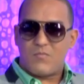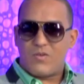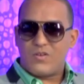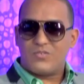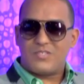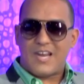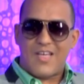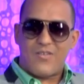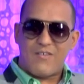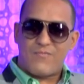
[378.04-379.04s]
hemos
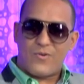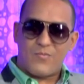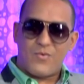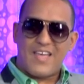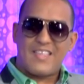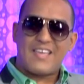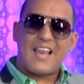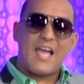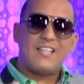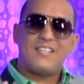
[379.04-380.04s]
encontrado la fórmula de
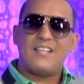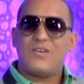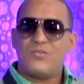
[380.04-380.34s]
que a la gente le